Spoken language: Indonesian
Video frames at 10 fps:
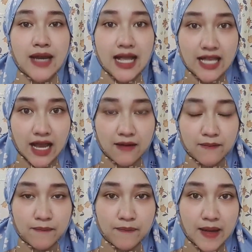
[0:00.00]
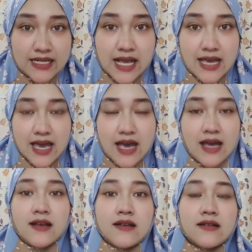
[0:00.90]
menanyakan pada
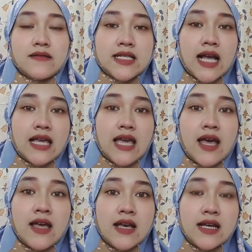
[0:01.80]
saya saya